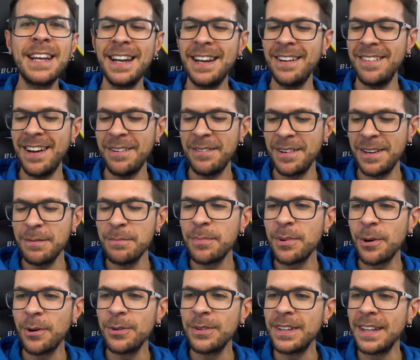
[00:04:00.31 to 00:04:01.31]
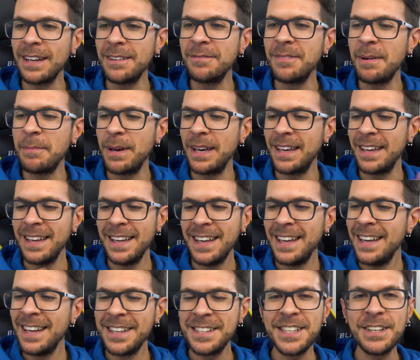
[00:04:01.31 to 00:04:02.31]
rilevava l'impronta, vabbè.
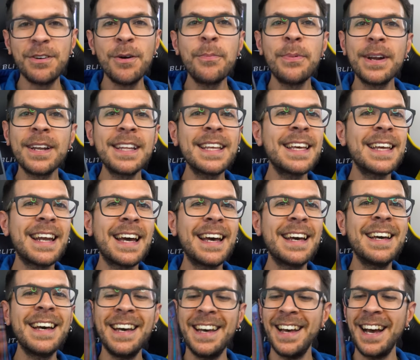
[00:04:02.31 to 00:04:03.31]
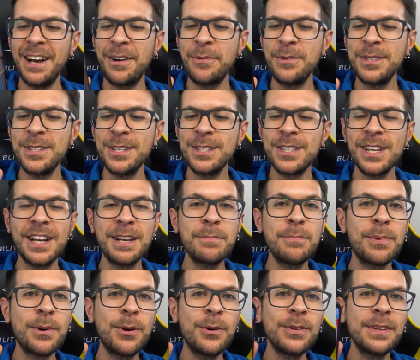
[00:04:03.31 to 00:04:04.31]
Stavo per dire, acquisisce
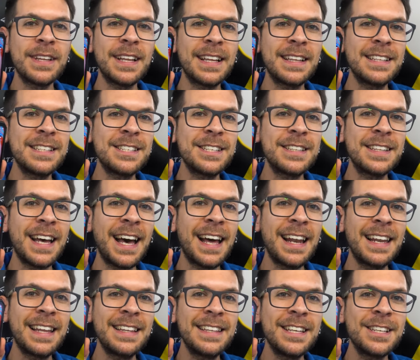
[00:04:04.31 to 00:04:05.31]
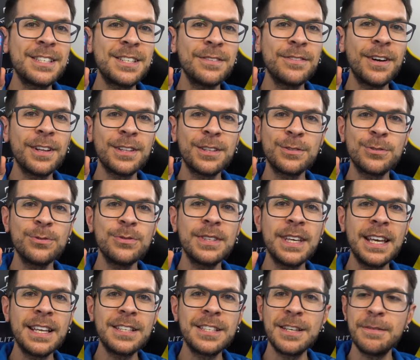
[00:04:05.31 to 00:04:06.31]
l'impronta digitale 10 volte su
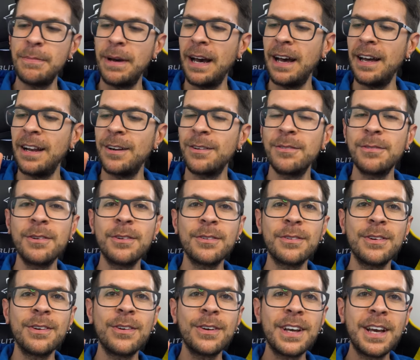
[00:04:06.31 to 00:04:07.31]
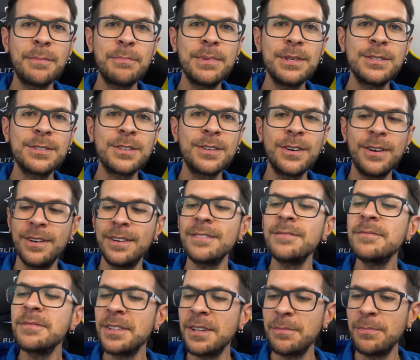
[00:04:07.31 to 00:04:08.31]
10, ma non, non, non,
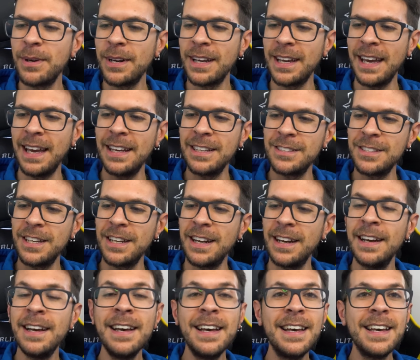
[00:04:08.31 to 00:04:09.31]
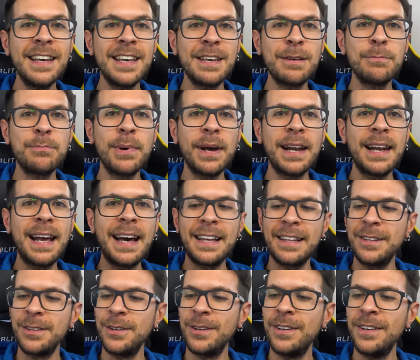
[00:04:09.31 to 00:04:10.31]
capisco il perché, si era
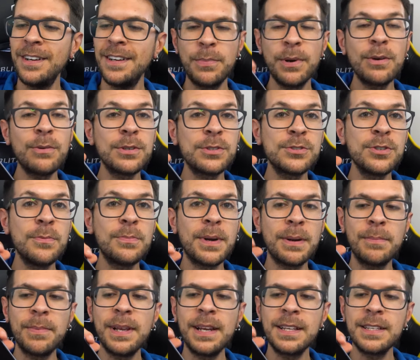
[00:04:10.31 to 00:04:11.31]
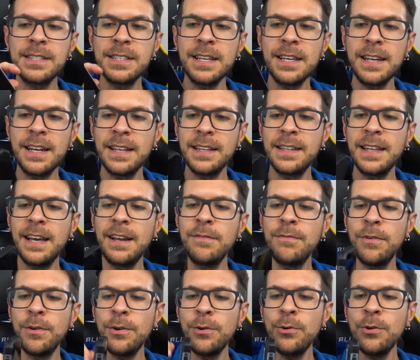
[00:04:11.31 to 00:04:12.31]
impallato. Poi qua sopra bilanciere del
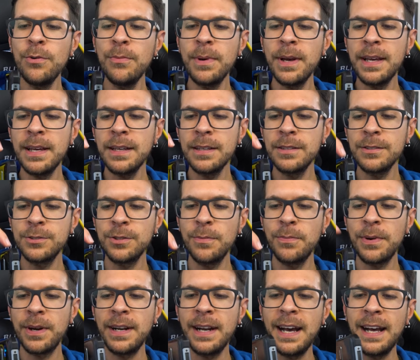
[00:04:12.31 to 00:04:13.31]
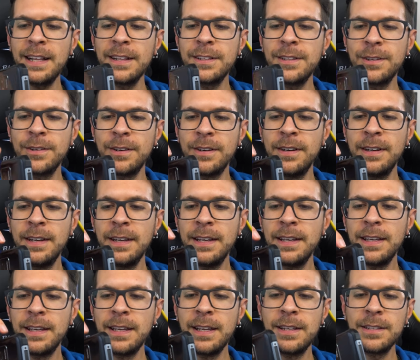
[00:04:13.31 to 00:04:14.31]
volume, sopra in alto
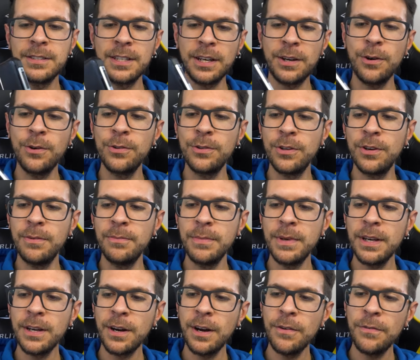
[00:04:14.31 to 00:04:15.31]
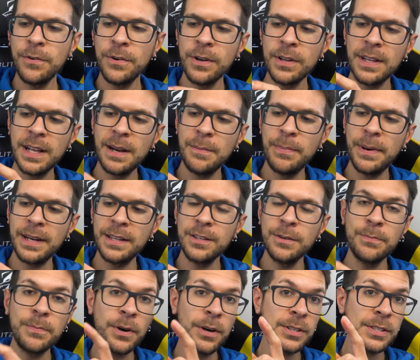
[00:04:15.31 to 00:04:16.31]
il secondo microfono, dalla
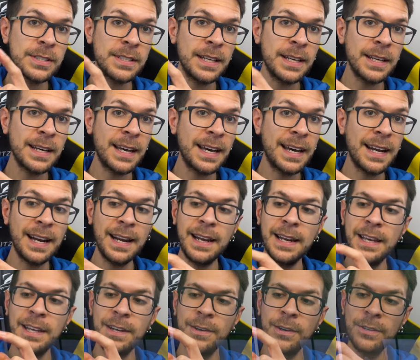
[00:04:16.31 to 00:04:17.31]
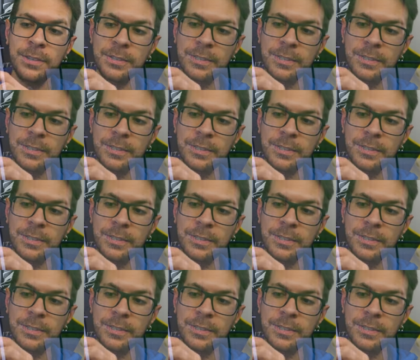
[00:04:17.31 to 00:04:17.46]
parte opposta carrellino